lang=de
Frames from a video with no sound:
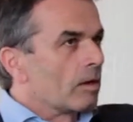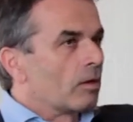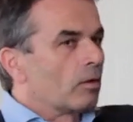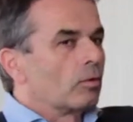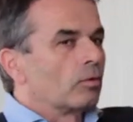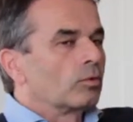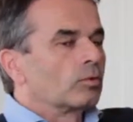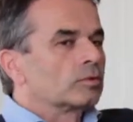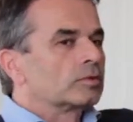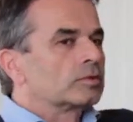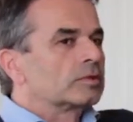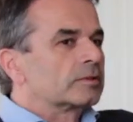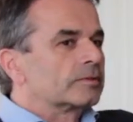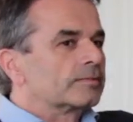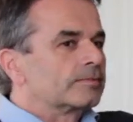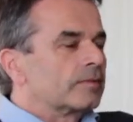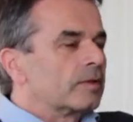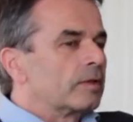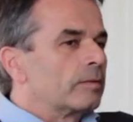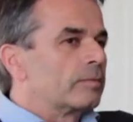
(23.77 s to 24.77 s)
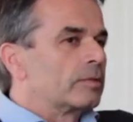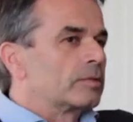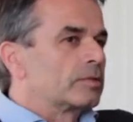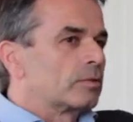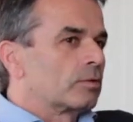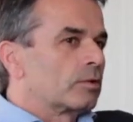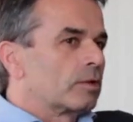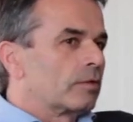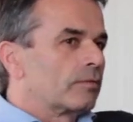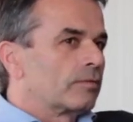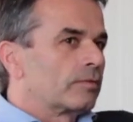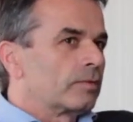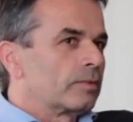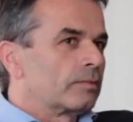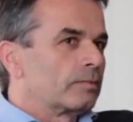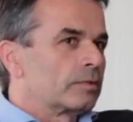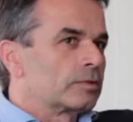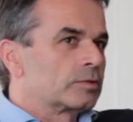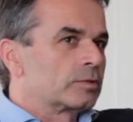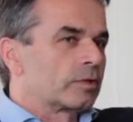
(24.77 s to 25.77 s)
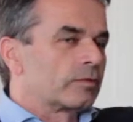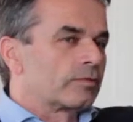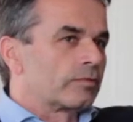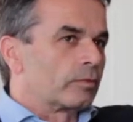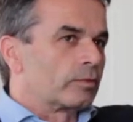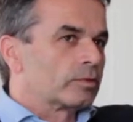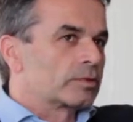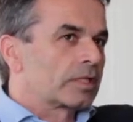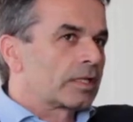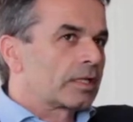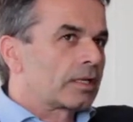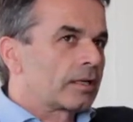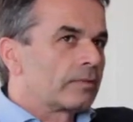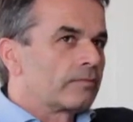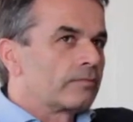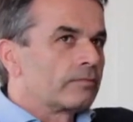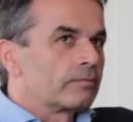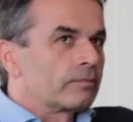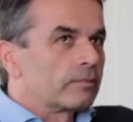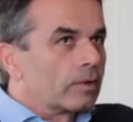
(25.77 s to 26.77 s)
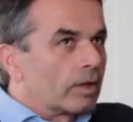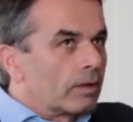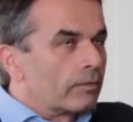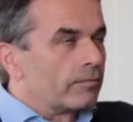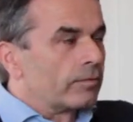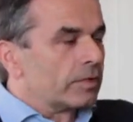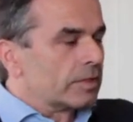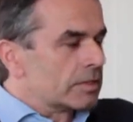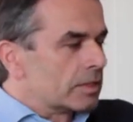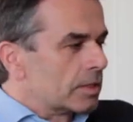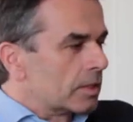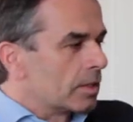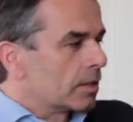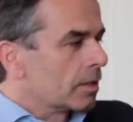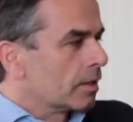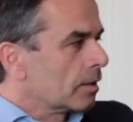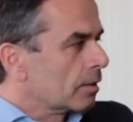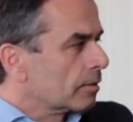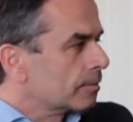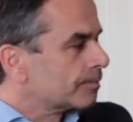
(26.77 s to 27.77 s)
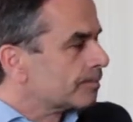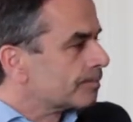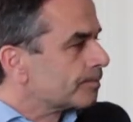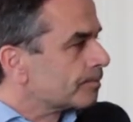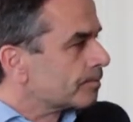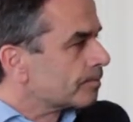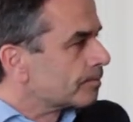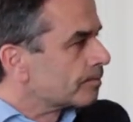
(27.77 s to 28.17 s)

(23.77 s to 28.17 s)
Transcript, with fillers: Und in Bezug auf, in Bezug auf Österreich haben, haben wir sicher